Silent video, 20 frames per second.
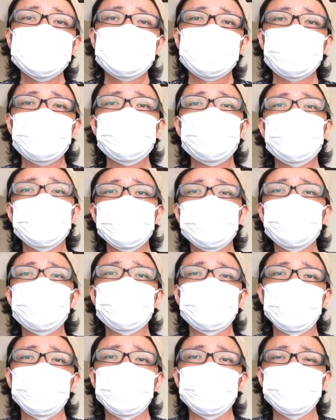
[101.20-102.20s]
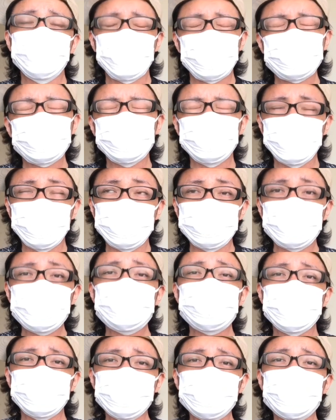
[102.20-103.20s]
覗いてるような見え方になり
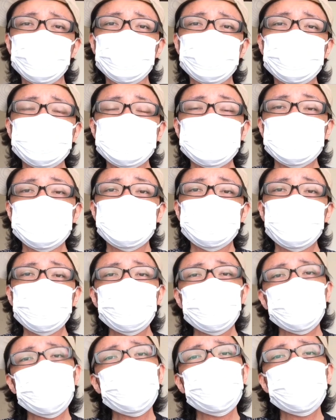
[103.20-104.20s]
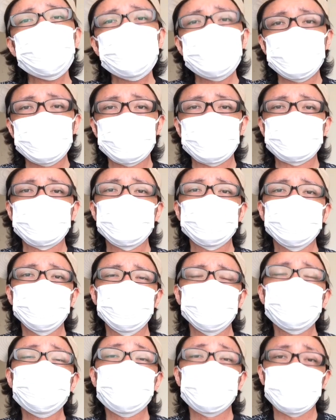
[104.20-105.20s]
ましたね、まあ、でもこの見え方っ
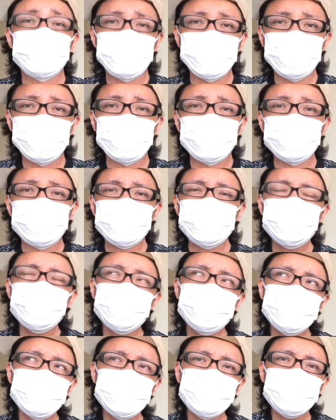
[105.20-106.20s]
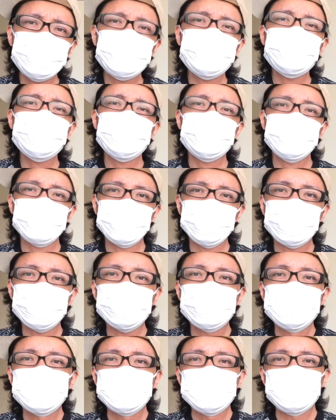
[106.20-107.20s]
ていうのは、まあ、入院中に
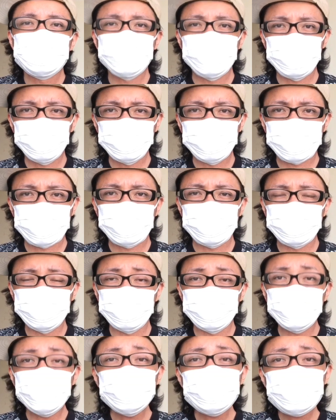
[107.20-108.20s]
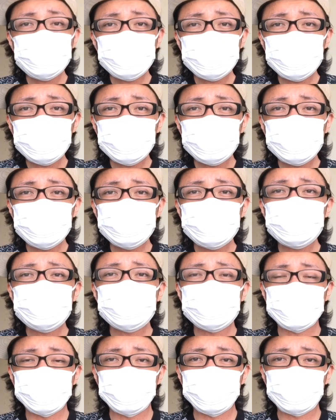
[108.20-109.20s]
ね目の中に軟膏を塗っ
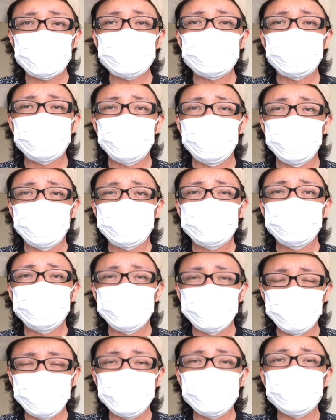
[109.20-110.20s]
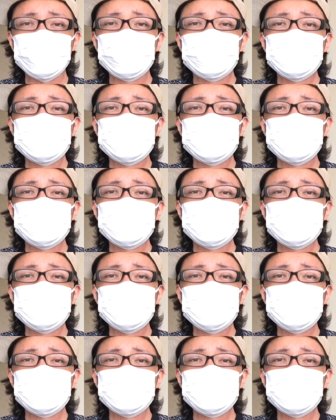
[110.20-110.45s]
てたことがあってね